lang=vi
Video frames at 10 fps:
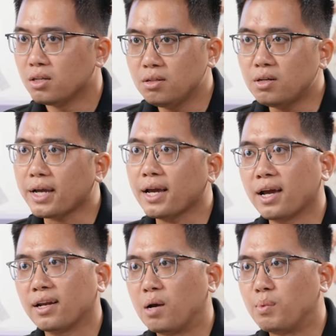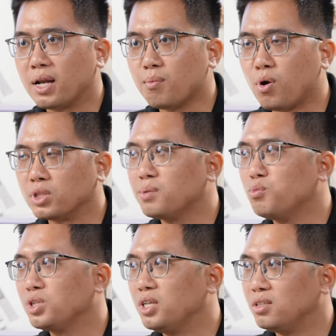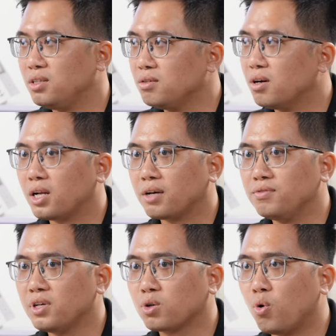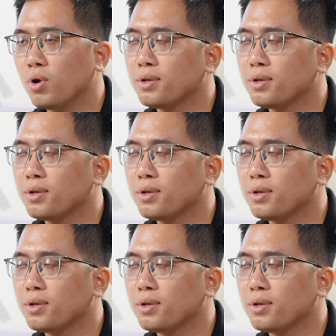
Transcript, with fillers: Cứ khách hàng nào đã bỏ ra được một tỷ thì thường là việc cố